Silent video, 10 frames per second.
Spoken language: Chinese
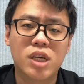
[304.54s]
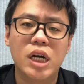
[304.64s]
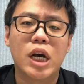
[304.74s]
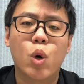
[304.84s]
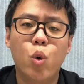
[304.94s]
跟
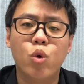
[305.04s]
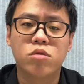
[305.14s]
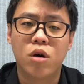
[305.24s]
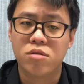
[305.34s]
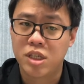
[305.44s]
人互
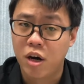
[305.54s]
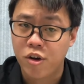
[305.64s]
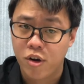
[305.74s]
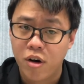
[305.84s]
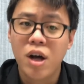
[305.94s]
动交
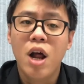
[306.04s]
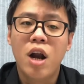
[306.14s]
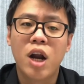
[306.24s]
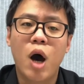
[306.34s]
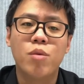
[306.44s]
流，
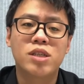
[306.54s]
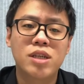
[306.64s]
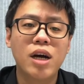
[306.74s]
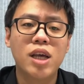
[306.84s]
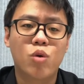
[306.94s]
让我们
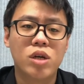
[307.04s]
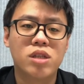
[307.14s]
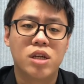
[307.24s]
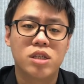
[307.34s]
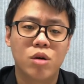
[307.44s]
商业观
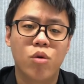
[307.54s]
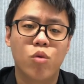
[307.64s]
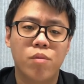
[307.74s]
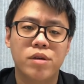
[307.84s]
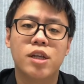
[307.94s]
点成为
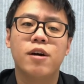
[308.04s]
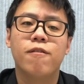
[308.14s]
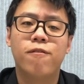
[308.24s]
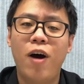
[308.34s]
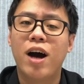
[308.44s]
我们的
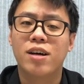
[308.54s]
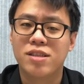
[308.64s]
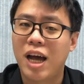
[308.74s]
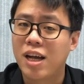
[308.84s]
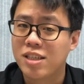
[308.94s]
放大